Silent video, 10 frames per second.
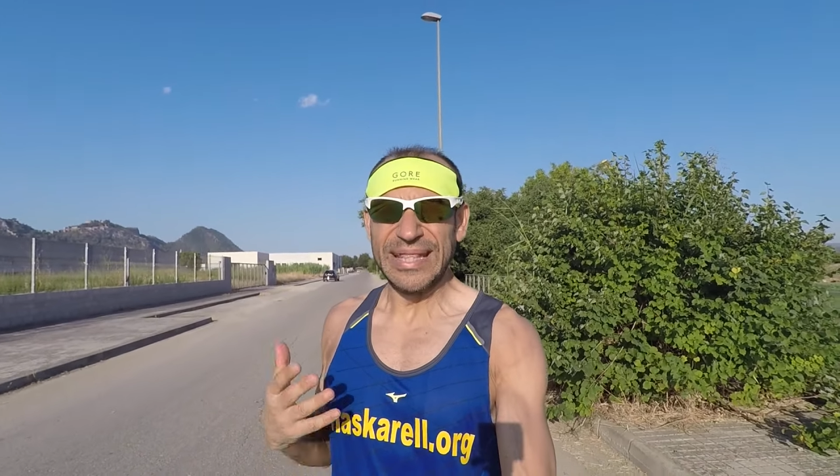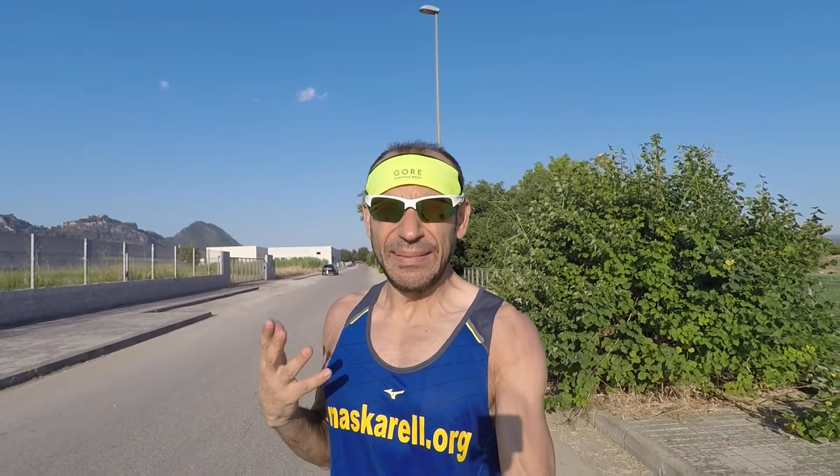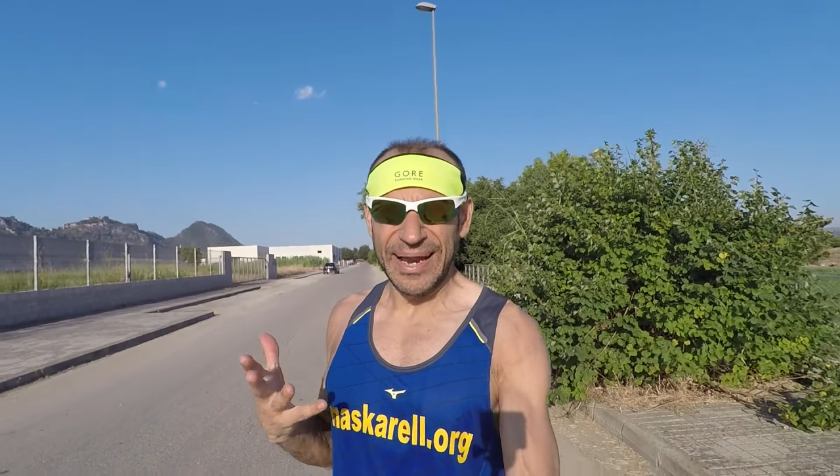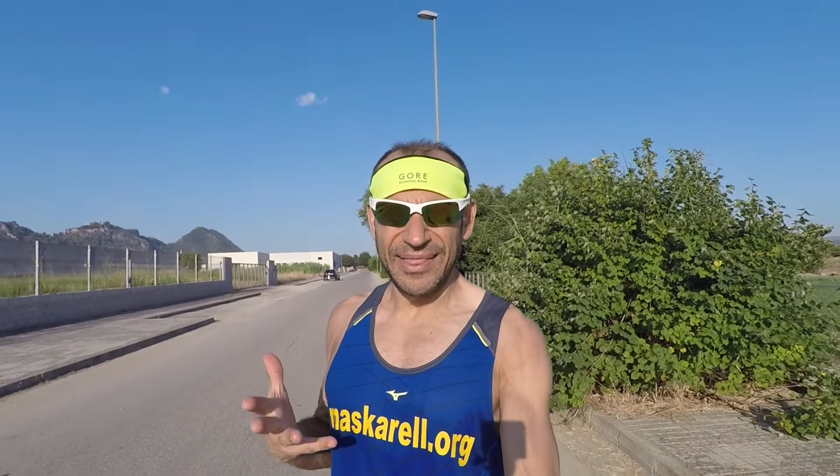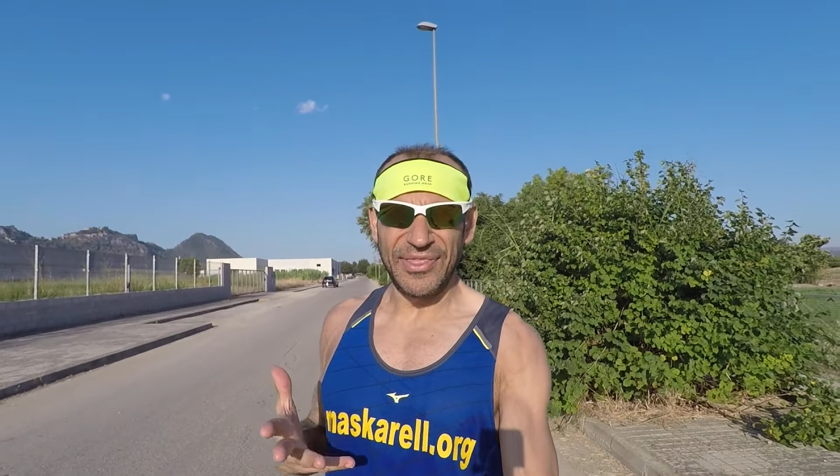
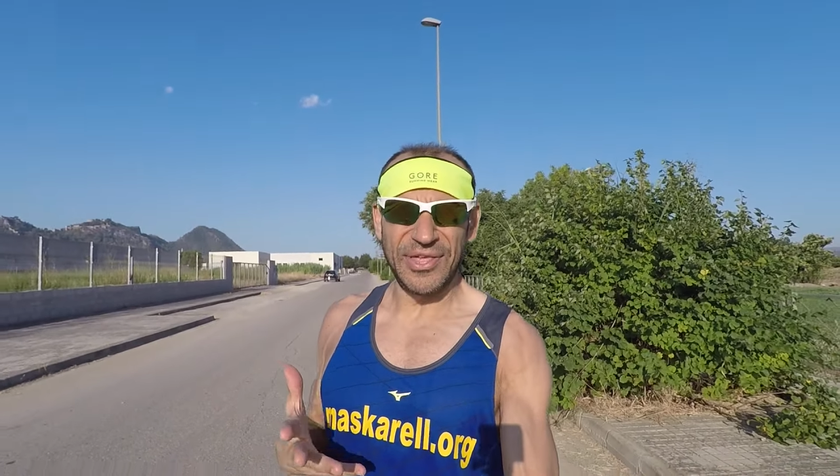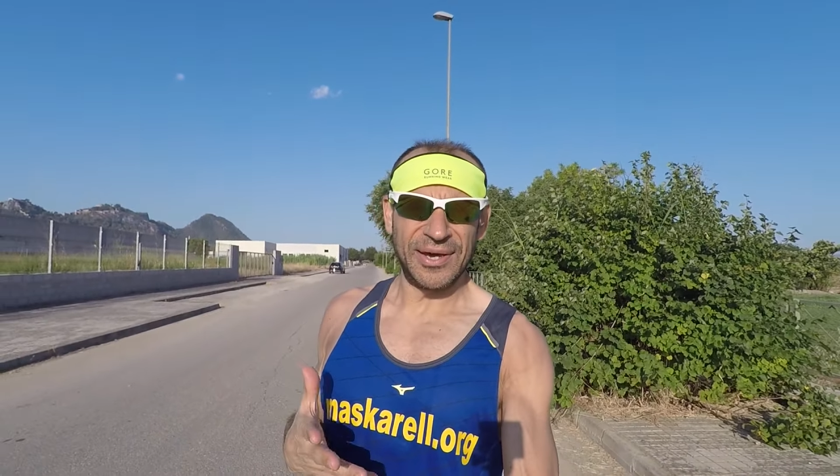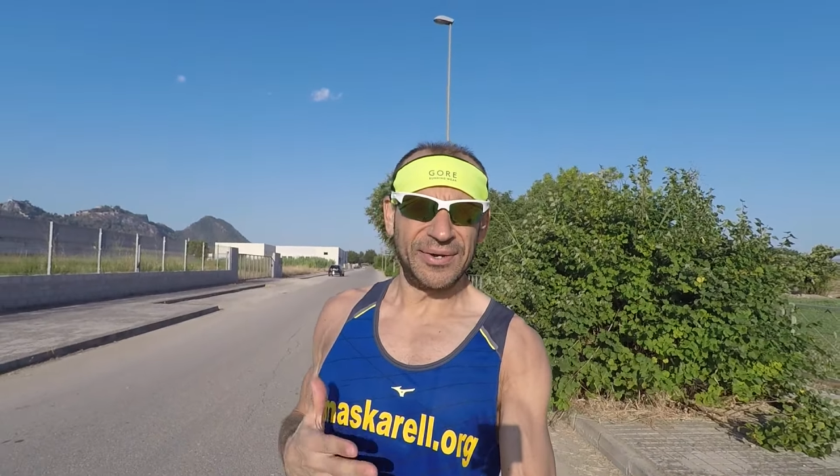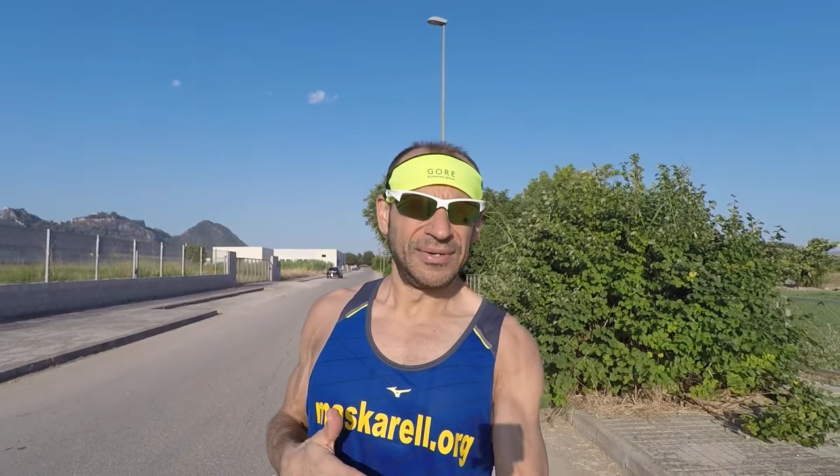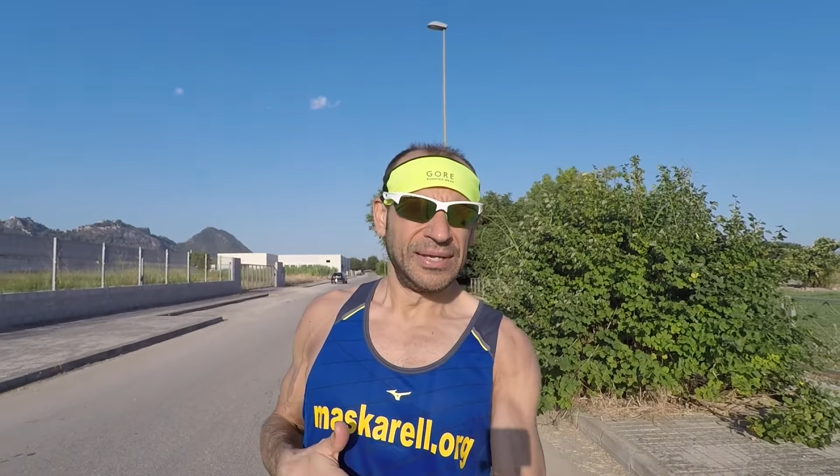
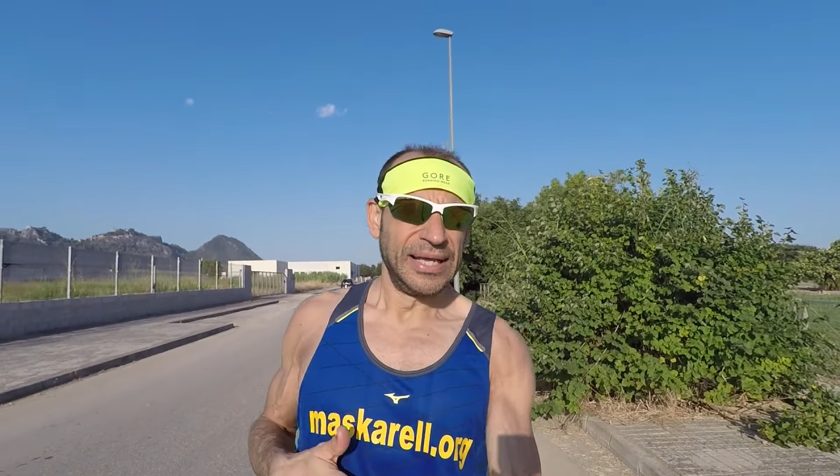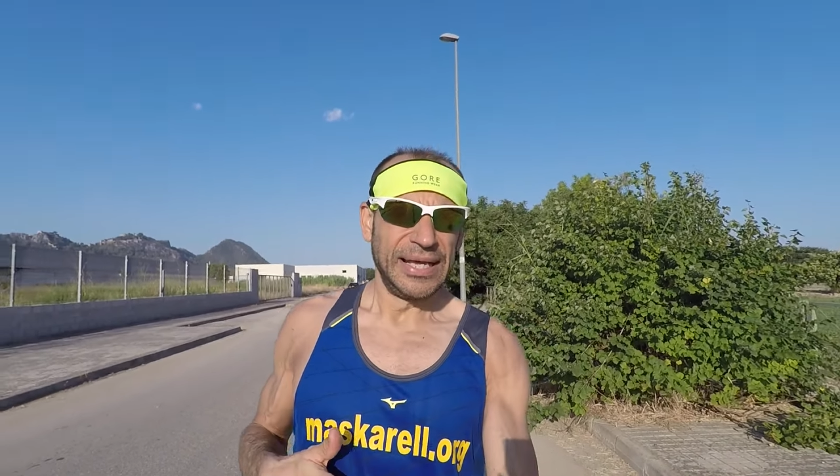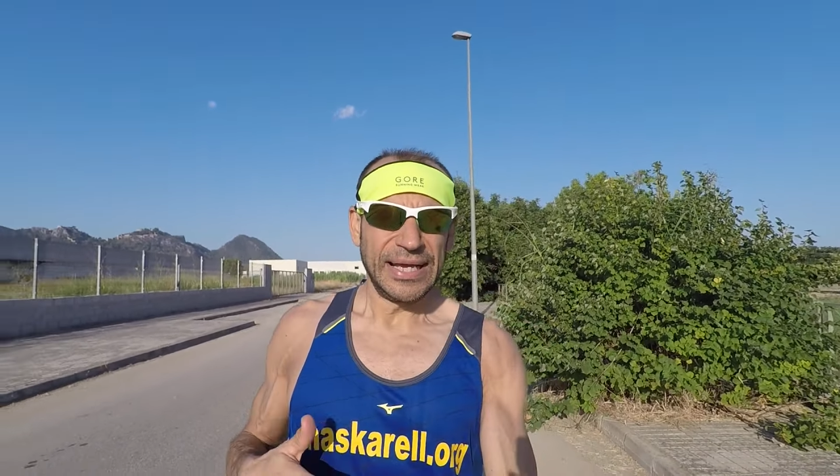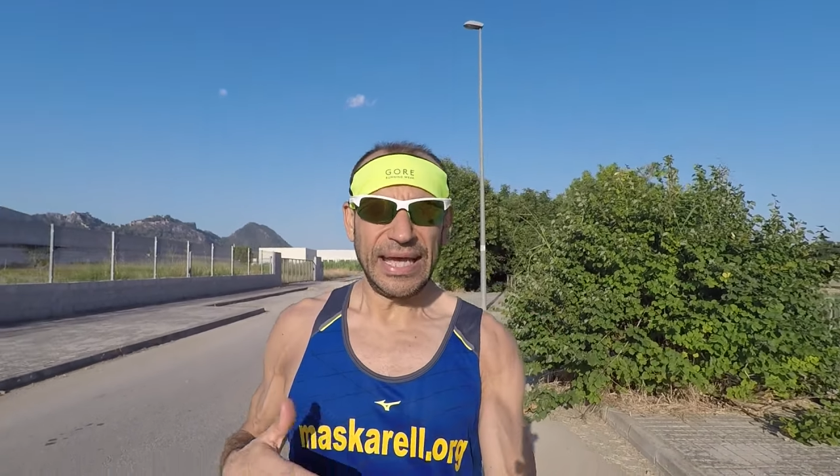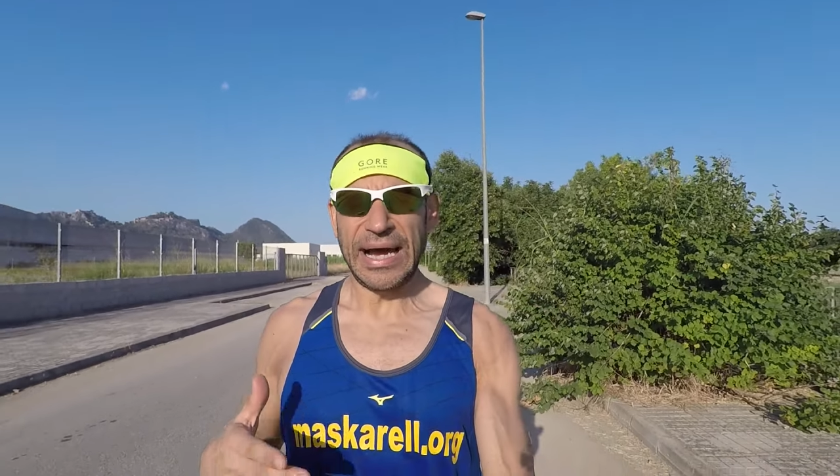Valencia.
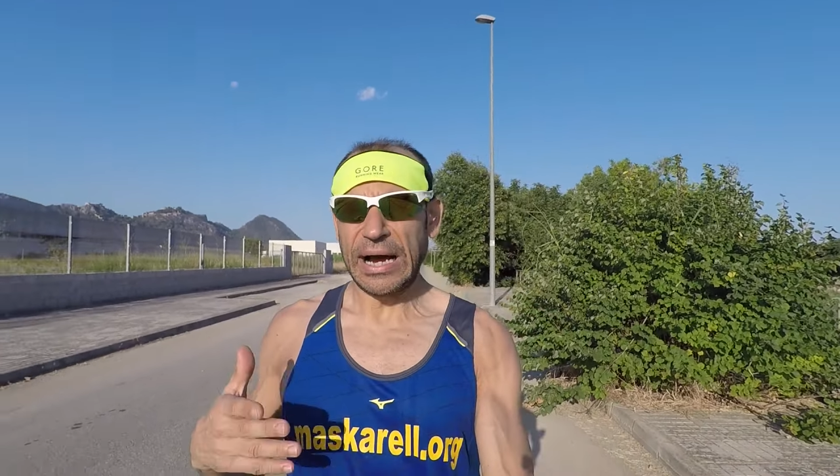Que